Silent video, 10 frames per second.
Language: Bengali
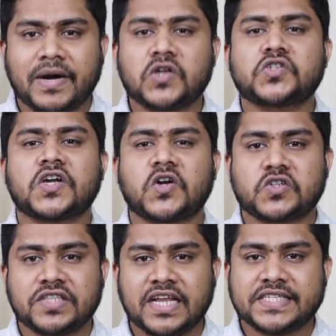মানুষকে
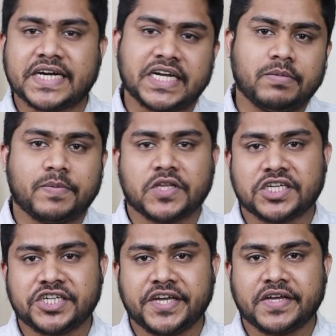কষ্ট দিলে চারটি বিপদ
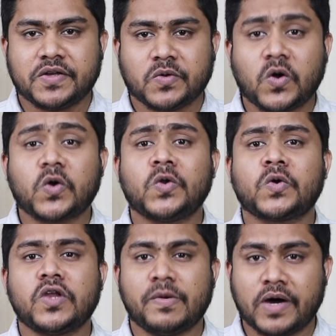আসে
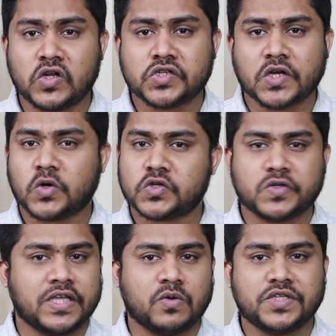কখনো কোনো মানুষকে
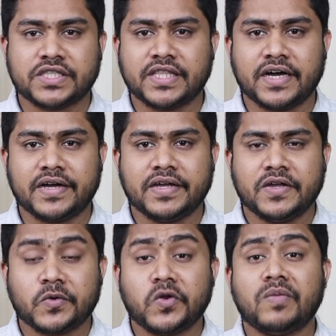কষ্ট দেওয়া উচিত না
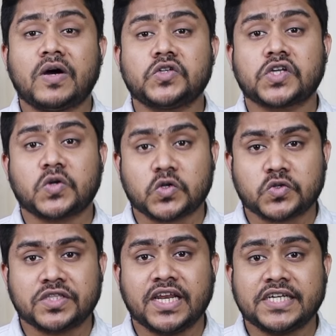কোনো মানুষকে
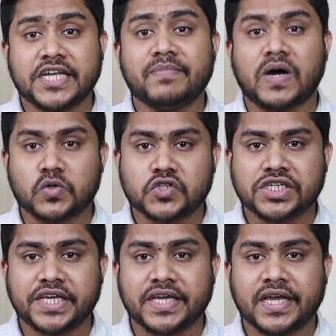কষ্ট দিলে সেই
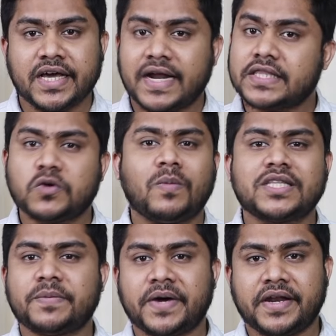মানুষটি রাতে
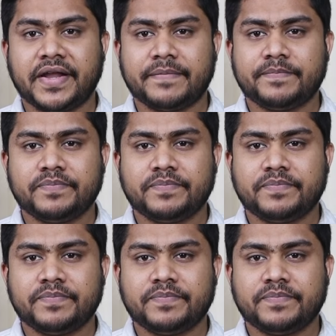ঘুমাতে পারে না